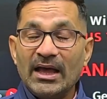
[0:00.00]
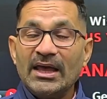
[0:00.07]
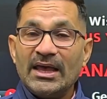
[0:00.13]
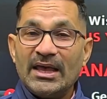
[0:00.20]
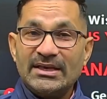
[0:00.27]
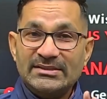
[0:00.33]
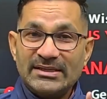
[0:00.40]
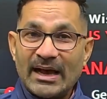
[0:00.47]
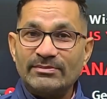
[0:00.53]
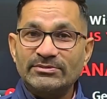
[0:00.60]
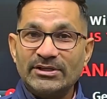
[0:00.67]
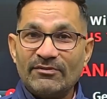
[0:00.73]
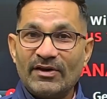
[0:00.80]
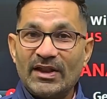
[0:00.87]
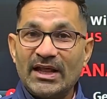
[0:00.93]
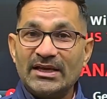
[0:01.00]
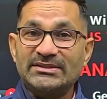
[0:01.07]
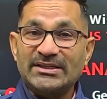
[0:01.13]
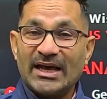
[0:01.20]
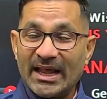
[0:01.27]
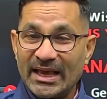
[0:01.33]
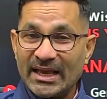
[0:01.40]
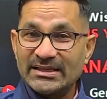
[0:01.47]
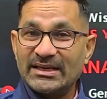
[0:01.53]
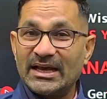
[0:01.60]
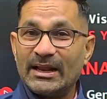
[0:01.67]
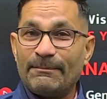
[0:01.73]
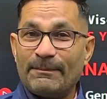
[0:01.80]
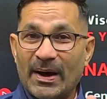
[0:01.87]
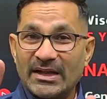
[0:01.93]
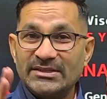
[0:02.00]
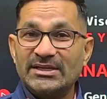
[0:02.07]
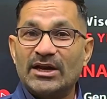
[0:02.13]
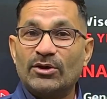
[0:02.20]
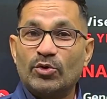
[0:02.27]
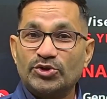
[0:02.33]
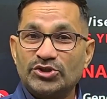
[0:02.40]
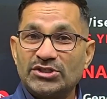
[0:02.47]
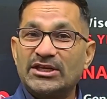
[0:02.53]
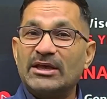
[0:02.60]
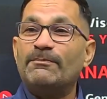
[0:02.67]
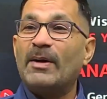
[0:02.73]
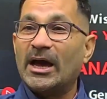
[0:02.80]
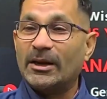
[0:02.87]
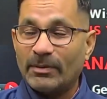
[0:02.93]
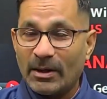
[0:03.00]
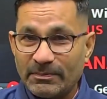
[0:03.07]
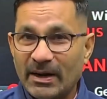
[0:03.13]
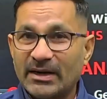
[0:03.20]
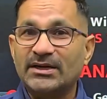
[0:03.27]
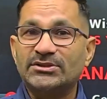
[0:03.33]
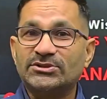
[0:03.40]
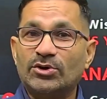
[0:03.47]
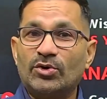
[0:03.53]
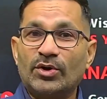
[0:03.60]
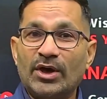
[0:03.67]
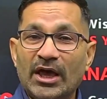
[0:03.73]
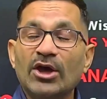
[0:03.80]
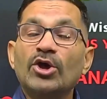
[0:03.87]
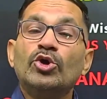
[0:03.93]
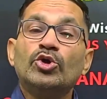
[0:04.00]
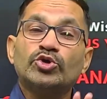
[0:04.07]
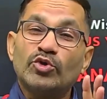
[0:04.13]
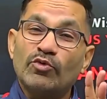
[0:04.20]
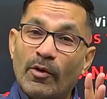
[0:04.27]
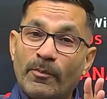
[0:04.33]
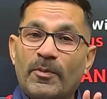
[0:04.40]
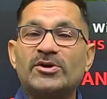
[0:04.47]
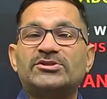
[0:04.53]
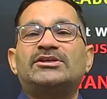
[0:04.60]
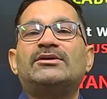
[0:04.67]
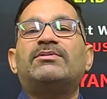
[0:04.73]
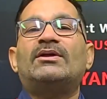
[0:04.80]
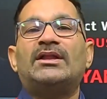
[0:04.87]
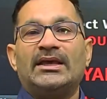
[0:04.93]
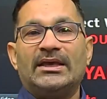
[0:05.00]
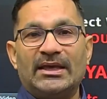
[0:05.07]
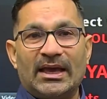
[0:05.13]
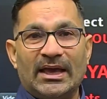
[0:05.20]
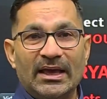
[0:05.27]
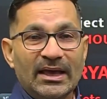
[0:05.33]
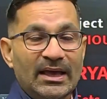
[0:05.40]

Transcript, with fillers: एग्जाम से पहले सारे के सारे पांच हजार क्वेश्चन की बार बार प्रैक्टिस करोगे तो वो पॉसिबल नहीं है